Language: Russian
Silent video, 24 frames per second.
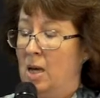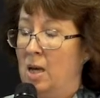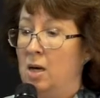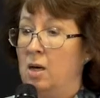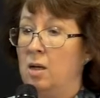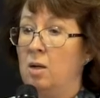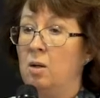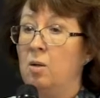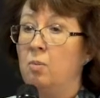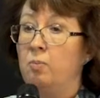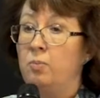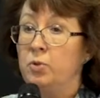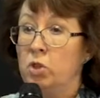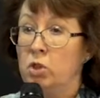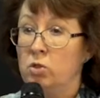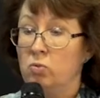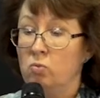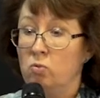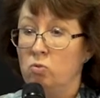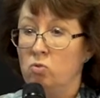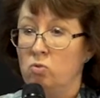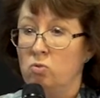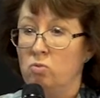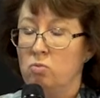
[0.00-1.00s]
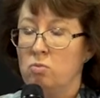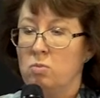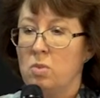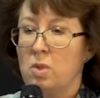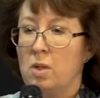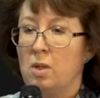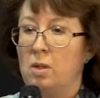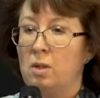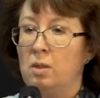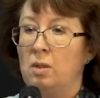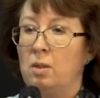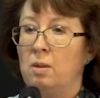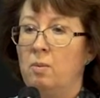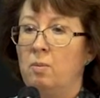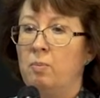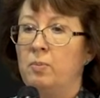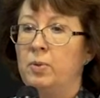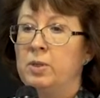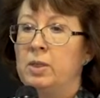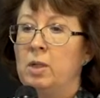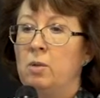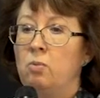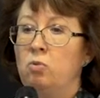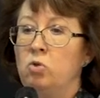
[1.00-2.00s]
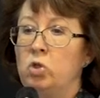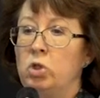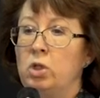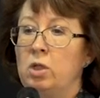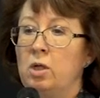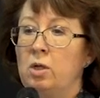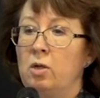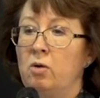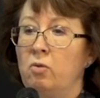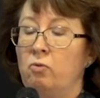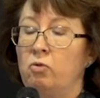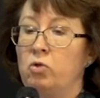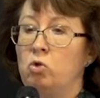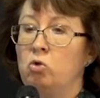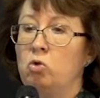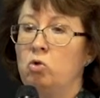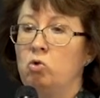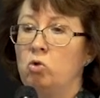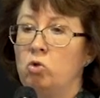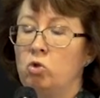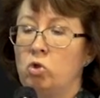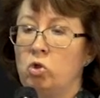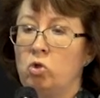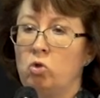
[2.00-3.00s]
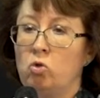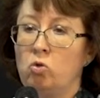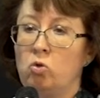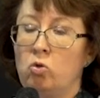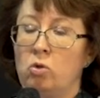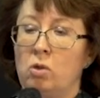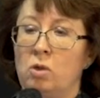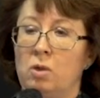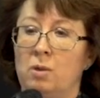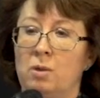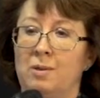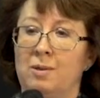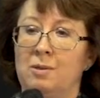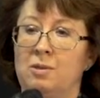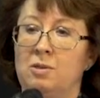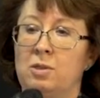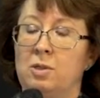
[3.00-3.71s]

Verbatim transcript: Э, почему? Э, потому что все то, что э,